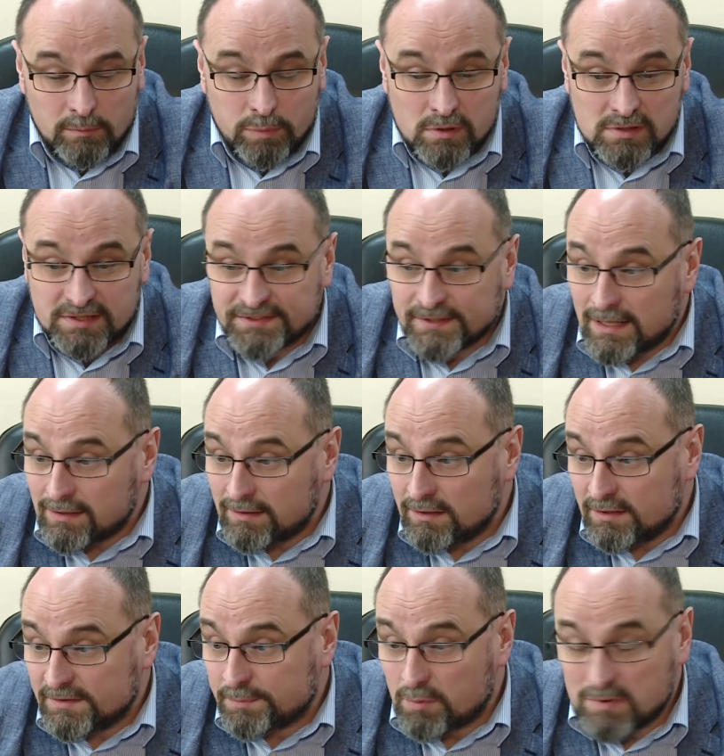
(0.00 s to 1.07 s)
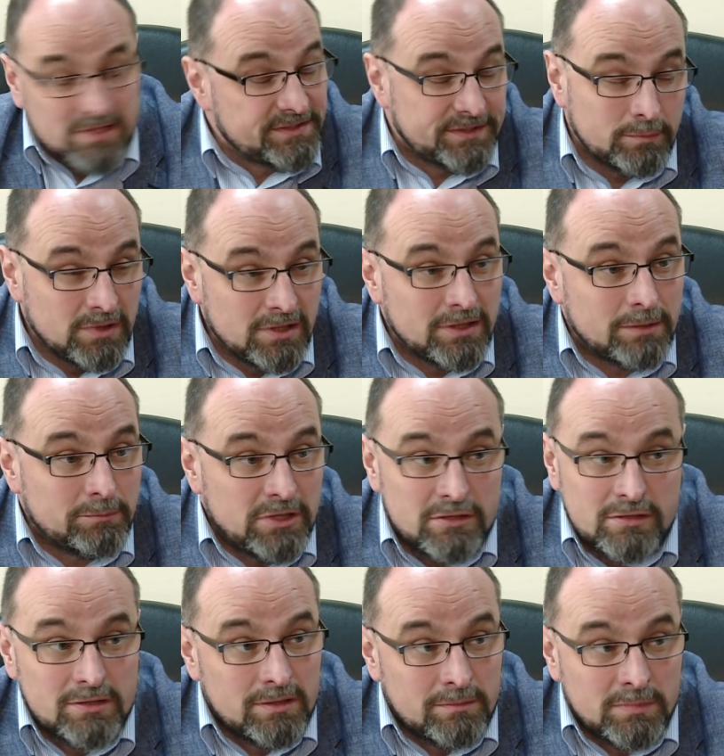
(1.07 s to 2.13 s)
Proces karny jest procesem
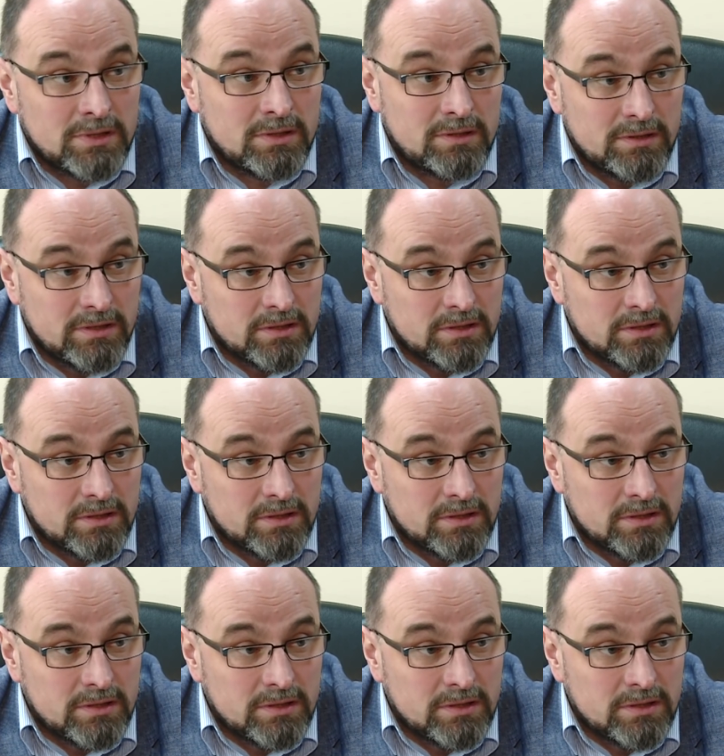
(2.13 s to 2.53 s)
dynamicznym i